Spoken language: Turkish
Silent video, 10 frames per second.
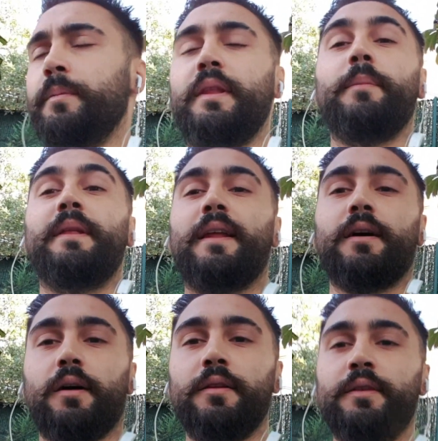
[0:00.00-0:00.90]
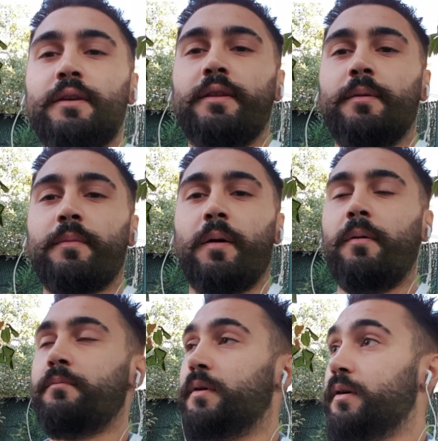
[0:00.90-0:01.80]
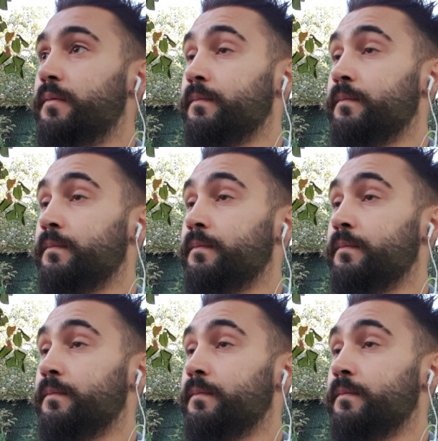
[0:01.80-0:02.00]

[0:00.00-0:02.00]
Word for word: Bir de bilerek kalın giyindim tamam mı?